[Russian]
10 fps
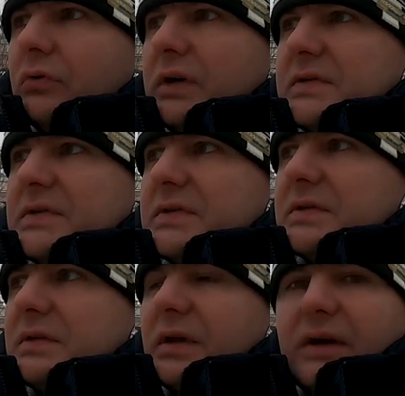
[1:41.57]

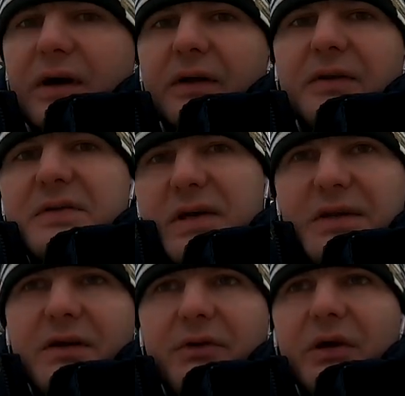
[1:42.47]
нас
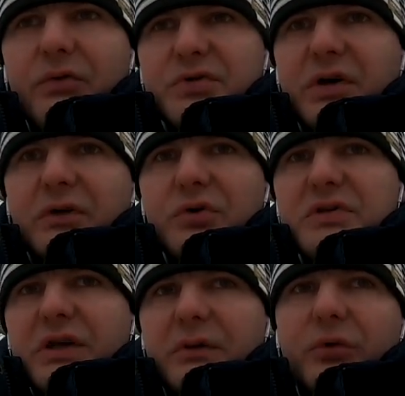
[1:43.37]
кондиционирование воздуха, то
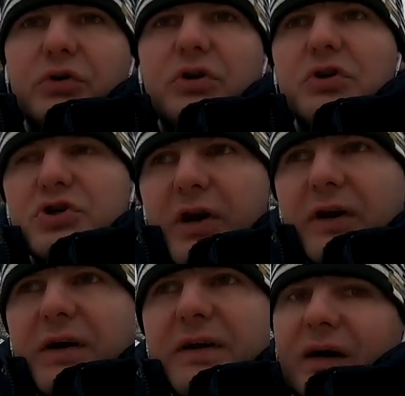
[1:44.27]
есть летом будет не
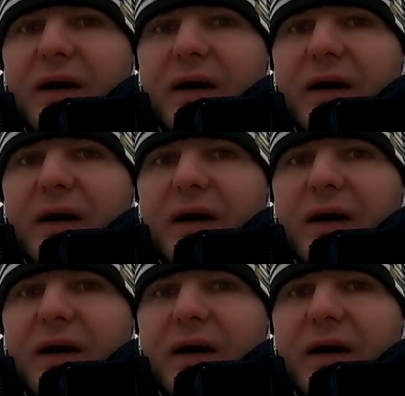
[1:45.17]
жарко,